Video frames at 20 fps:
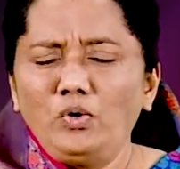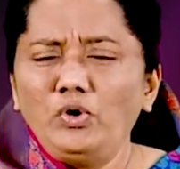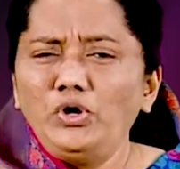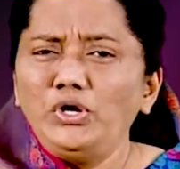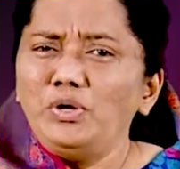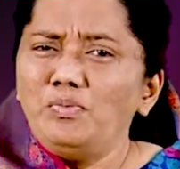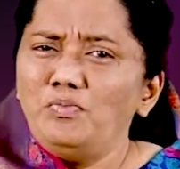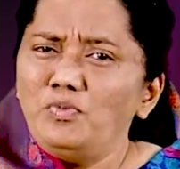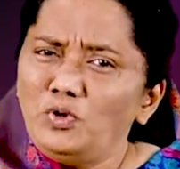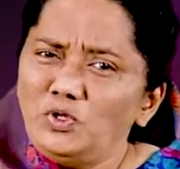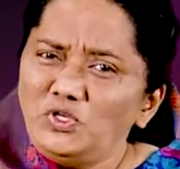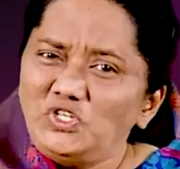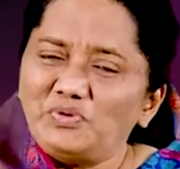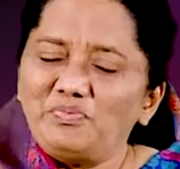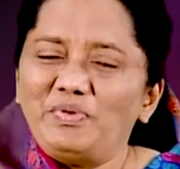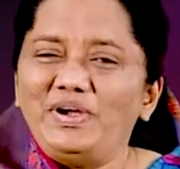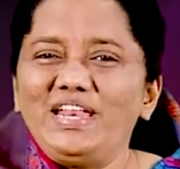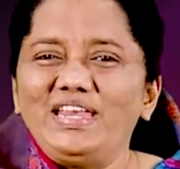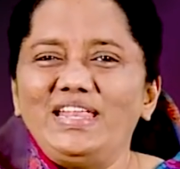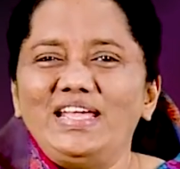ஒரு மூன்று
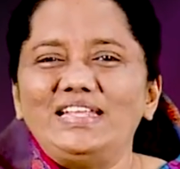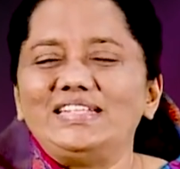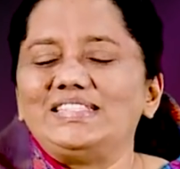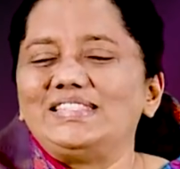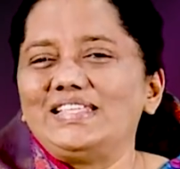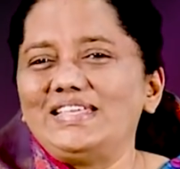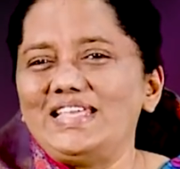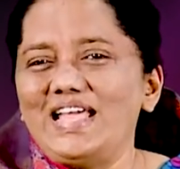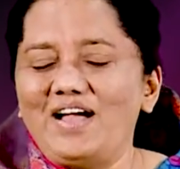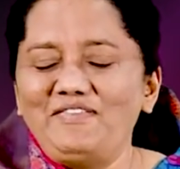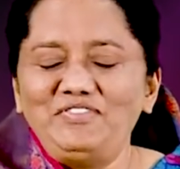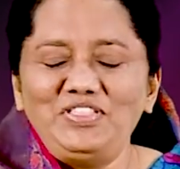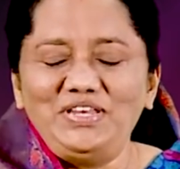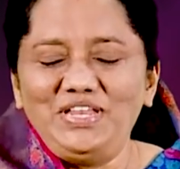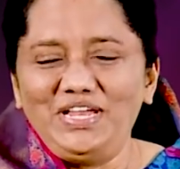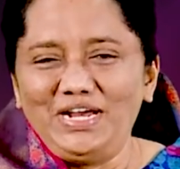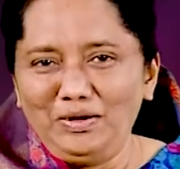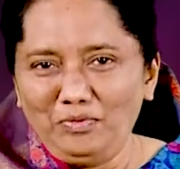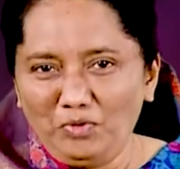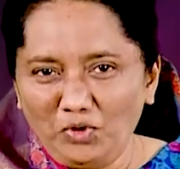மணி நேரத்தையாவது
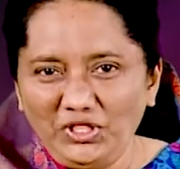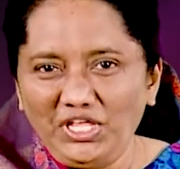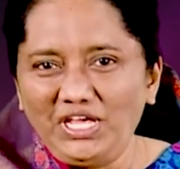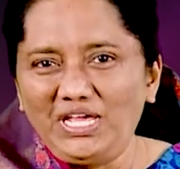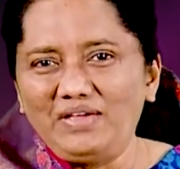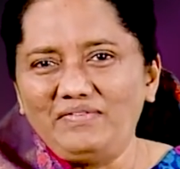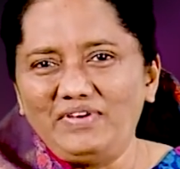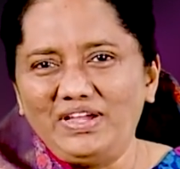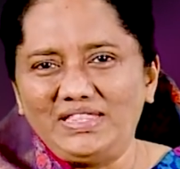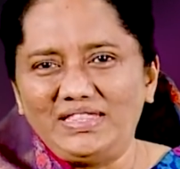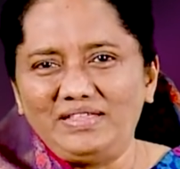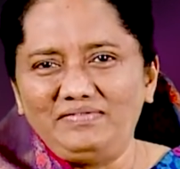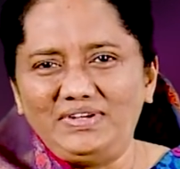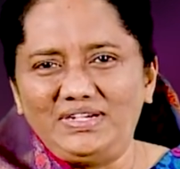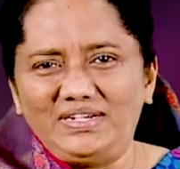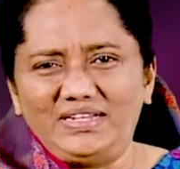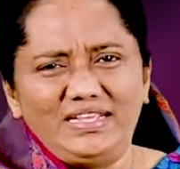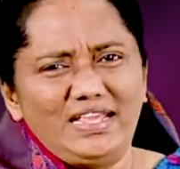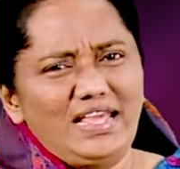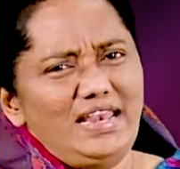நீங்கள் ஒதுக்கி
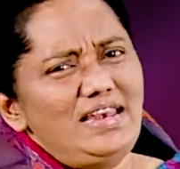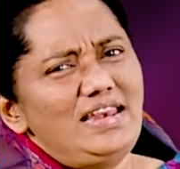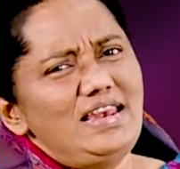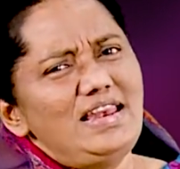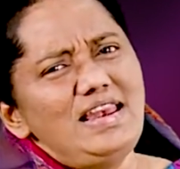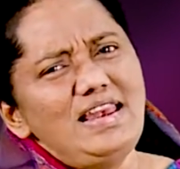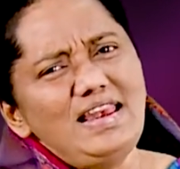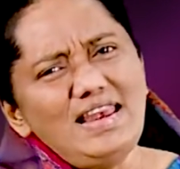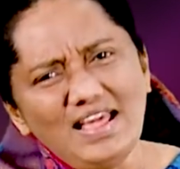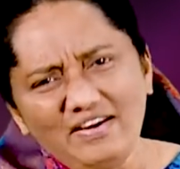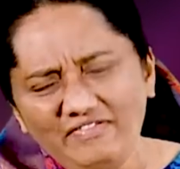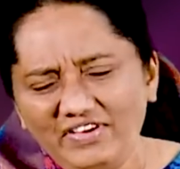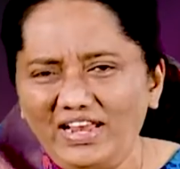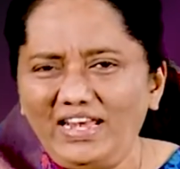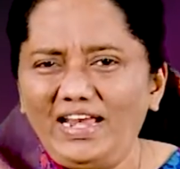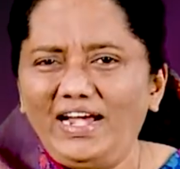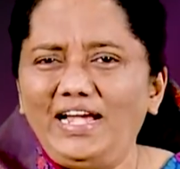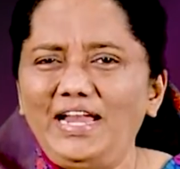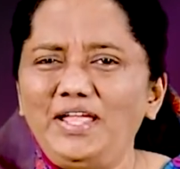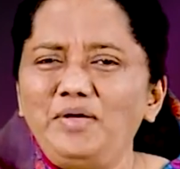வைத்துவிட்டு எல்லா
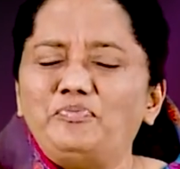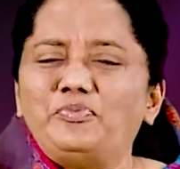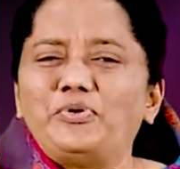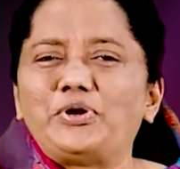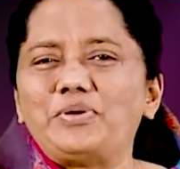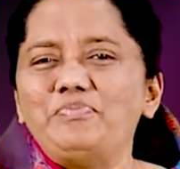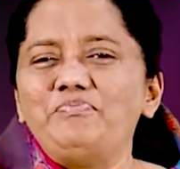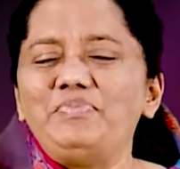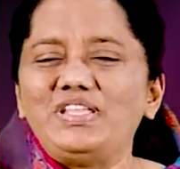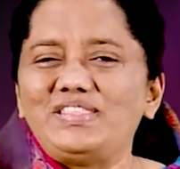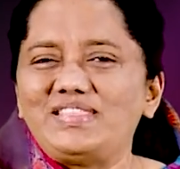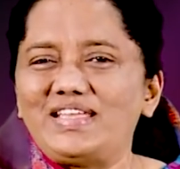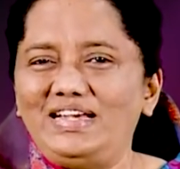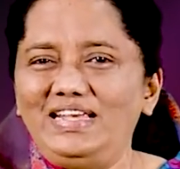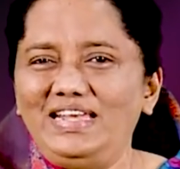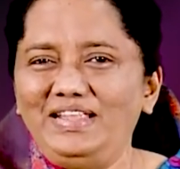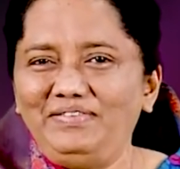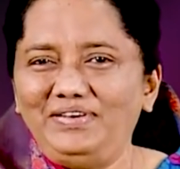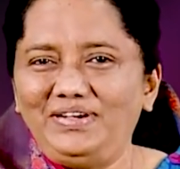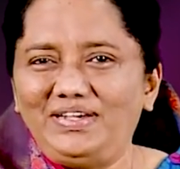வேலைகளையும் புறம்பே
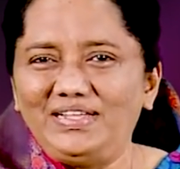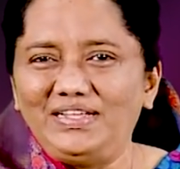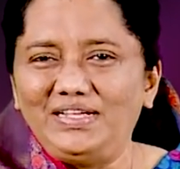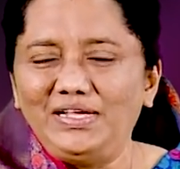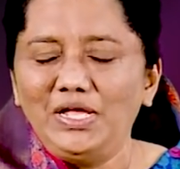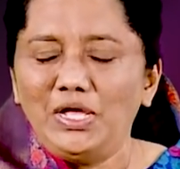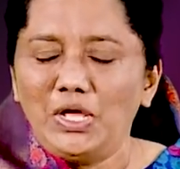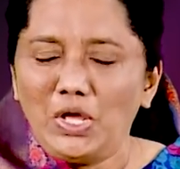தள்ளிவிட்டு